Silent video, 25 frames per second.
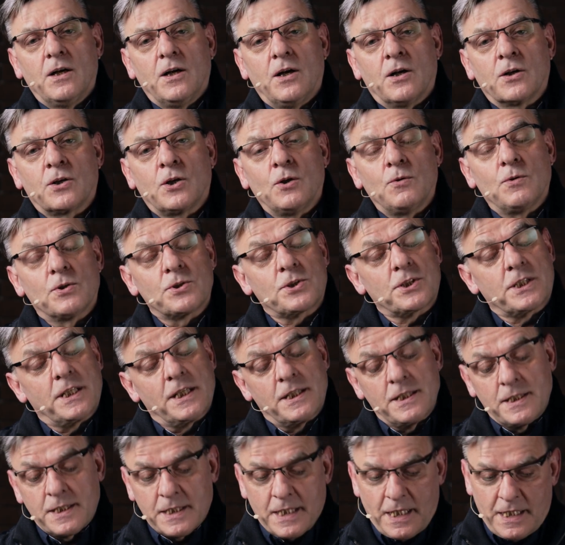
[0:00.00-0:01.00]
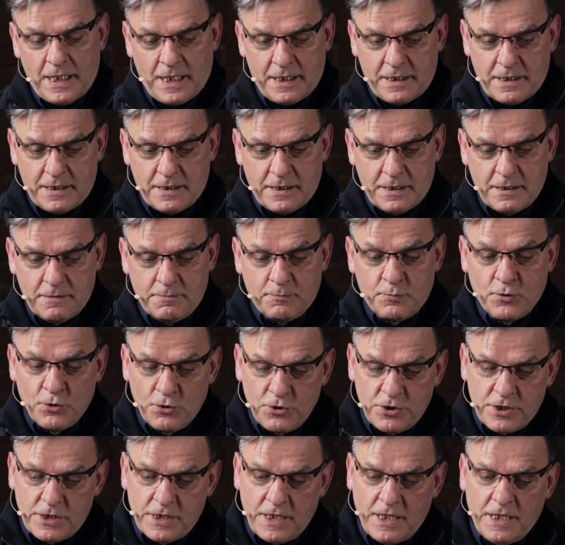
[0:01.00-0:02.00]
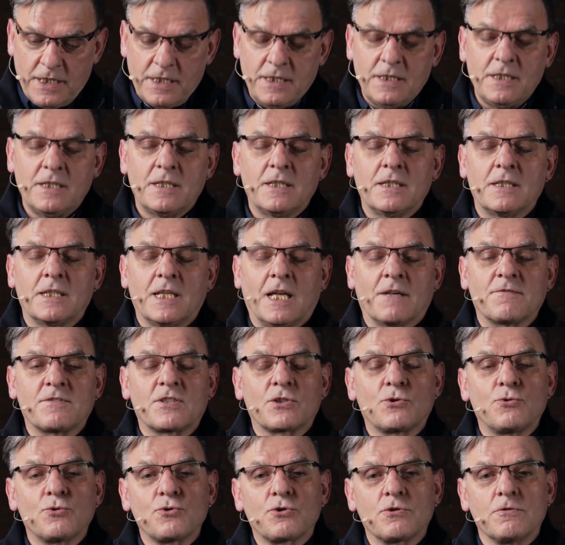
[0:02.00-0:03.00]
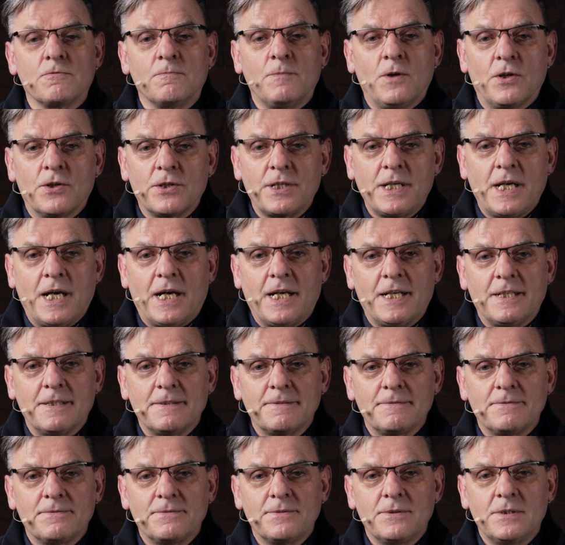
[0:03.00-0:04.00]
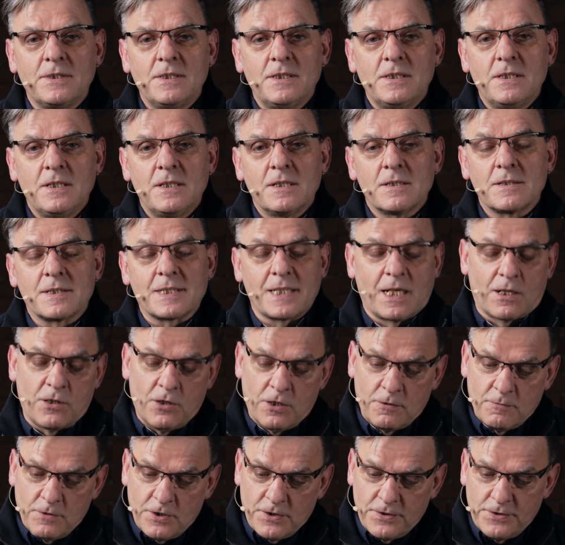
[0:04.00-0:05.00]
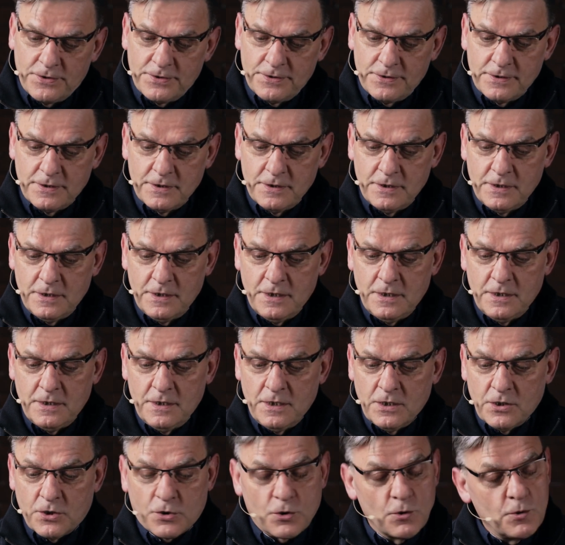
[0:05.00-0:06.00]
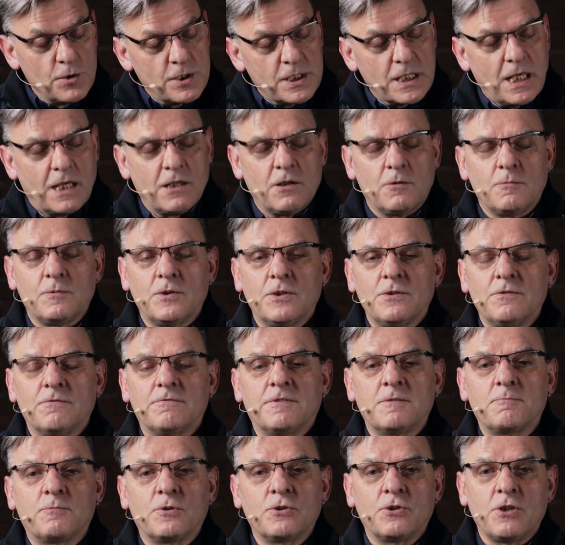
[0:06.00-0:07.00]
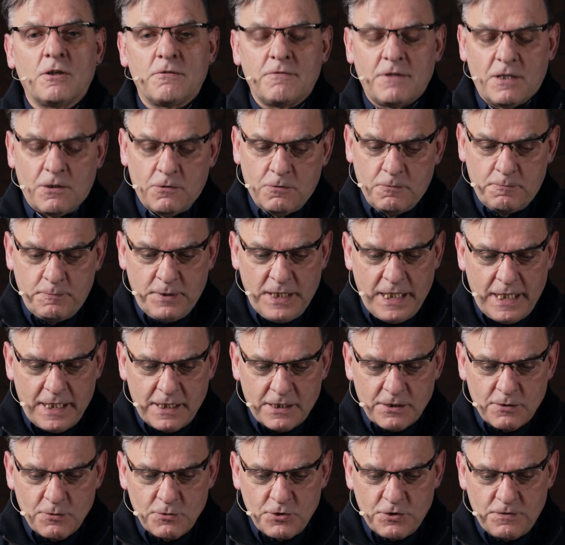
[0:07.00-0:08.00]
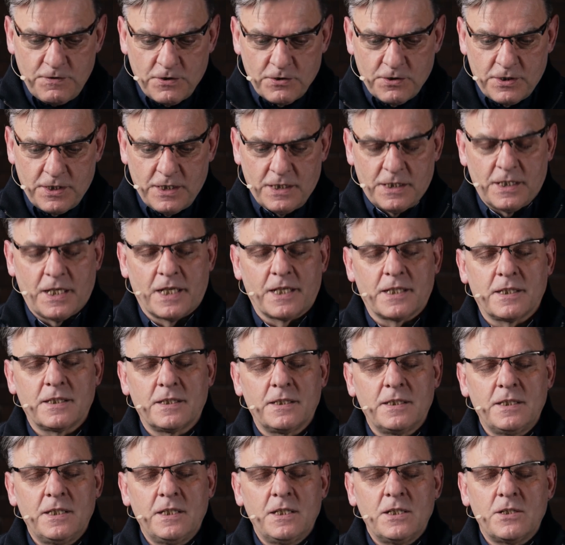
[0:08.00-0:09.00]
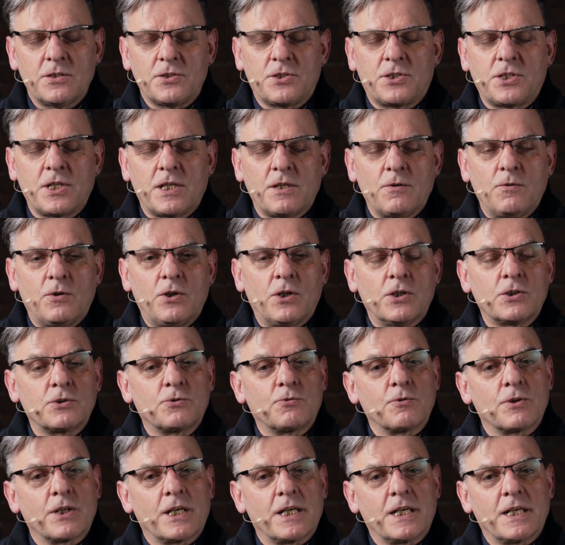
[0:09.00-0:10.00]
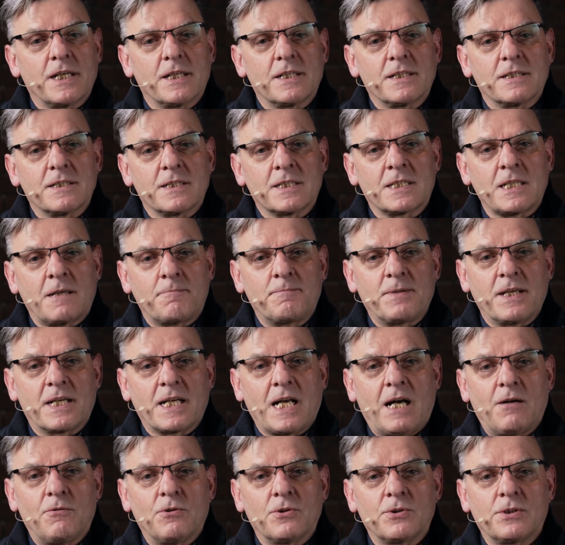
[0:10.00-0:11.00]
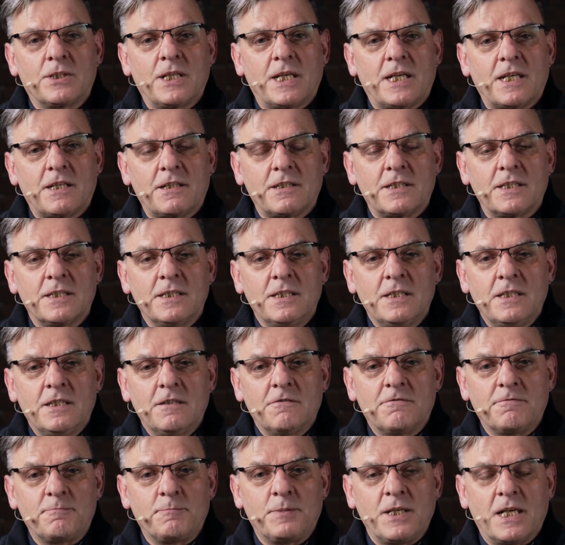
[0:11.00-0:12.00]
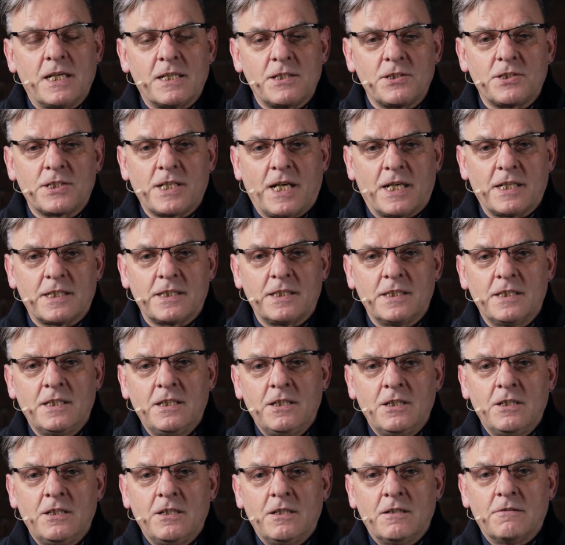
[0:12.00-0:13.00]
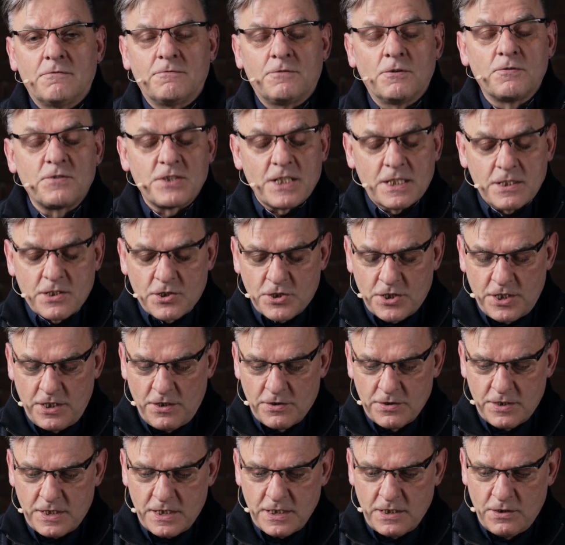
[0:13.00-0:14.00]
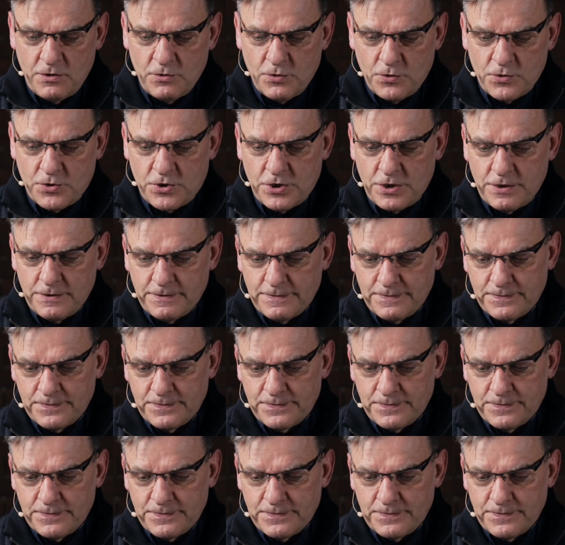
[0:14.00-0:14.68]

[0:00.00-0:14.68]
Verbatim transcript: Około 400 lat później na wzgórzu Moria Salomon, król Salomon, wybudował piękną świątynię. Dzieło, które zapierało dech w piersiach wówczas żyjących ludzi.